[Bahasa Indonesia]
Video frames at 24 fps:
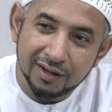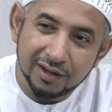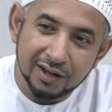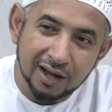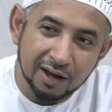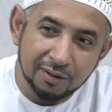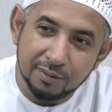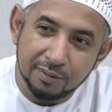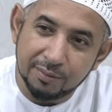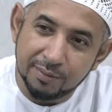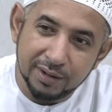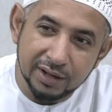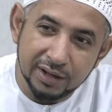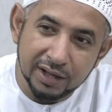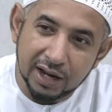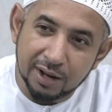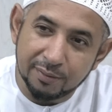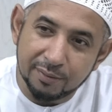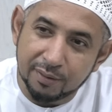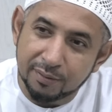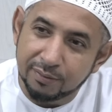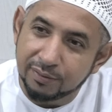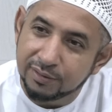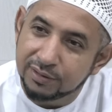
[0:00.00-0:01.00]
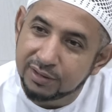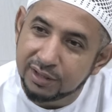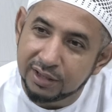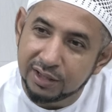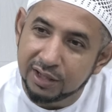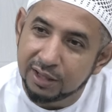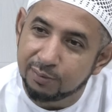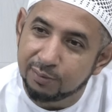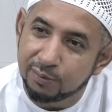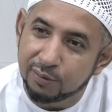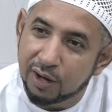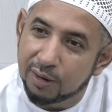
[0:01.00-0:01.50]
nggak memiliki apapun,
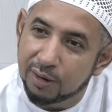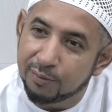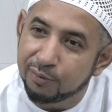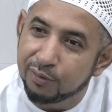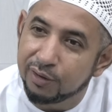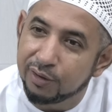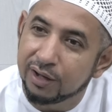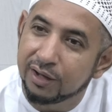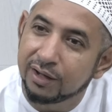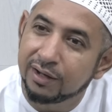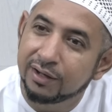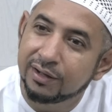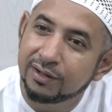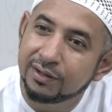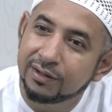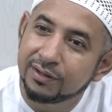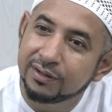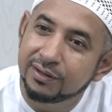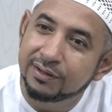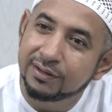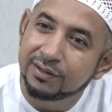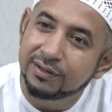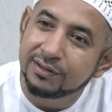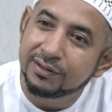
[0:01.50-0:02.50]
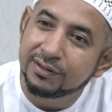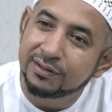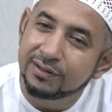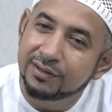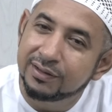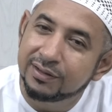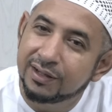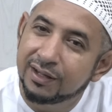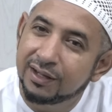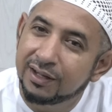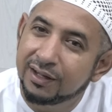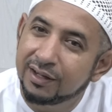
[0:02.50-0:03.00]
sedikit pun nggak punya.
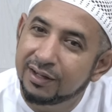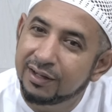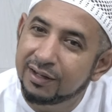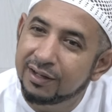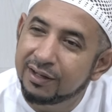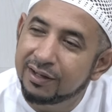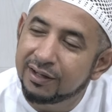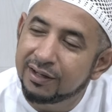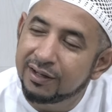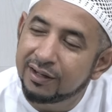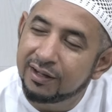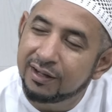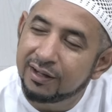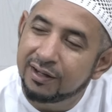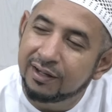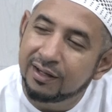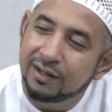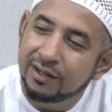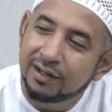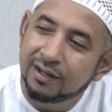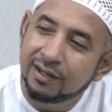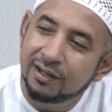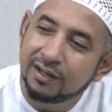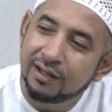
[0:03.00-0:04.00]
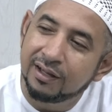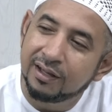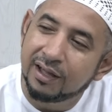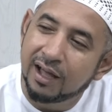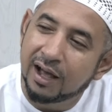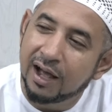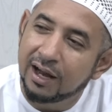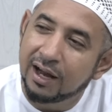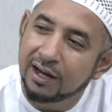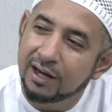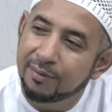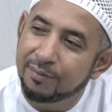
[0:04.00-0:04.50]
Nah.
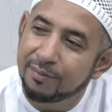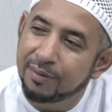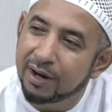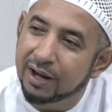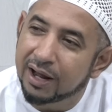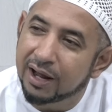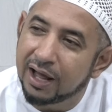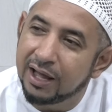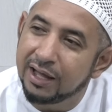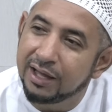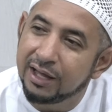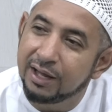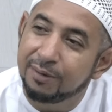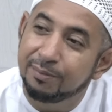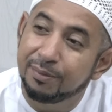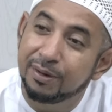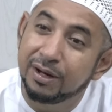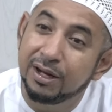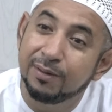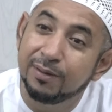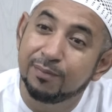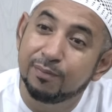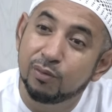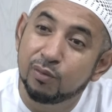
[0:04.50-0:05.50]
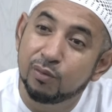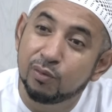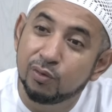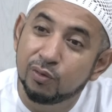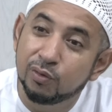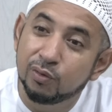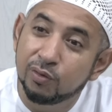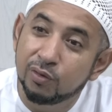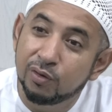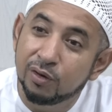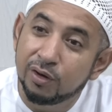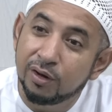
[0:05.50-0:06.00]
Yang ada mereka ingin menipu,
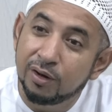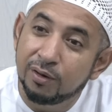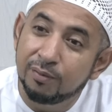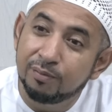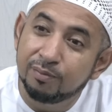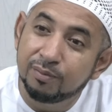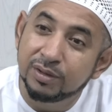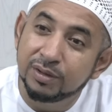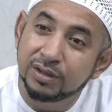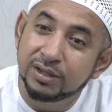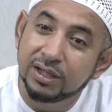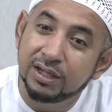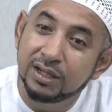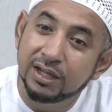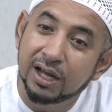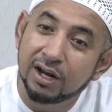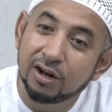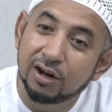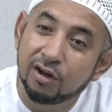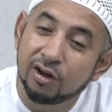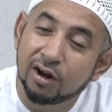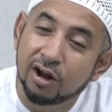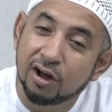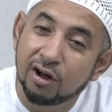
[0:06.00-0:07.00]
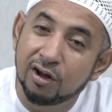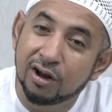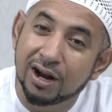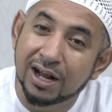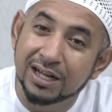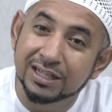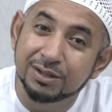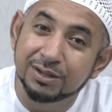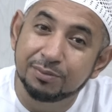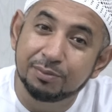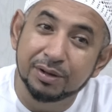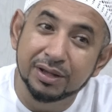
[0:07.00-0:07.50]
menjadikan
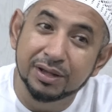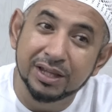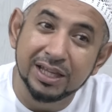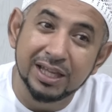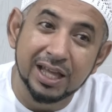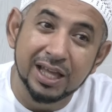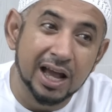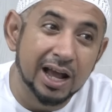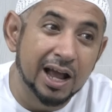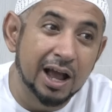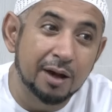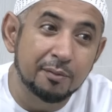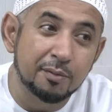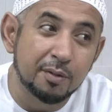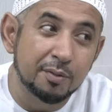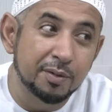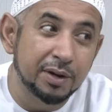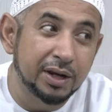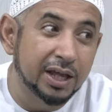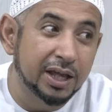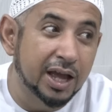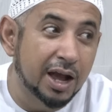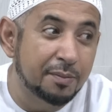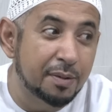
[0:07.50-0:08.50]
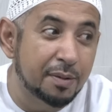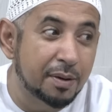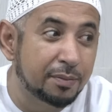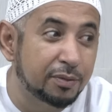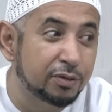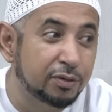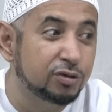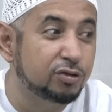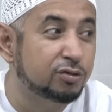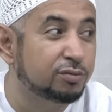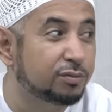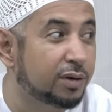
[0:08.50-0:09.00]
orang-orang sepertinya nggak memiliki
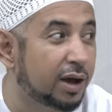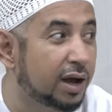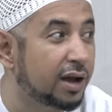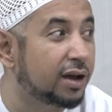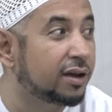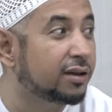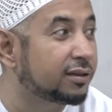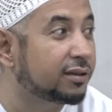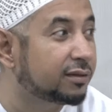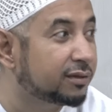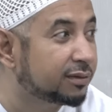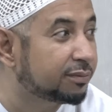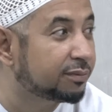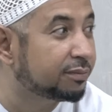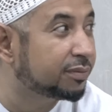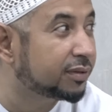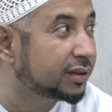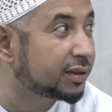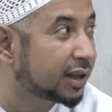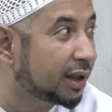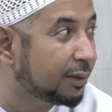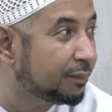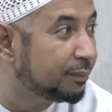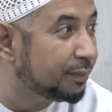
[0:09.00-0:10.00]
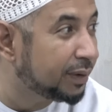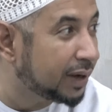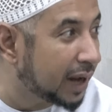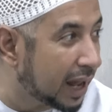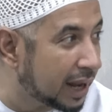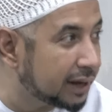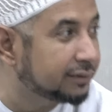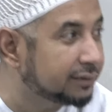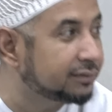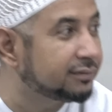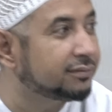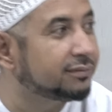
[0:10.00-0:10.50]
apapun, cuma
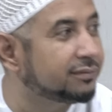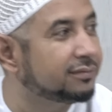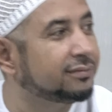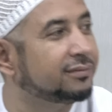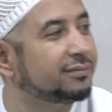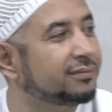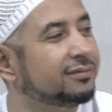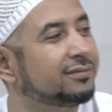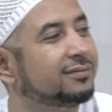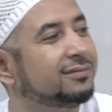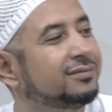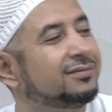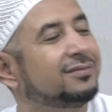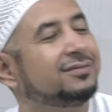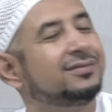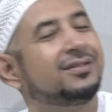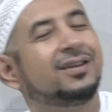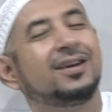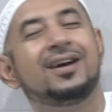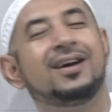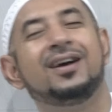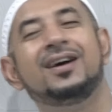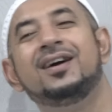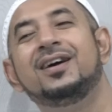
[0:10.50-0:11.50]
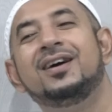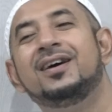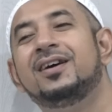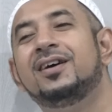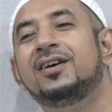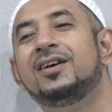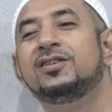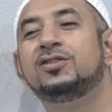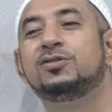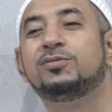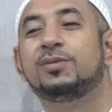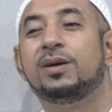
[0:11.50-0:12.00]
tampilan, ya,
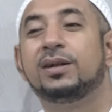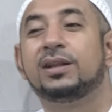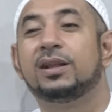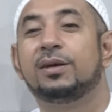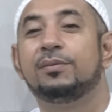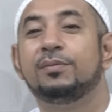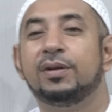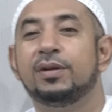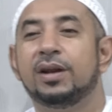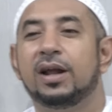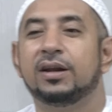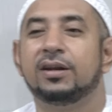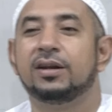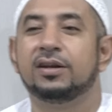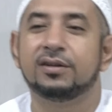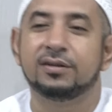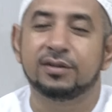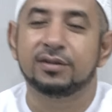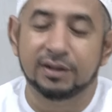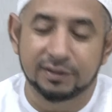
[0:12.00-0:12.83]
cuma tampilan.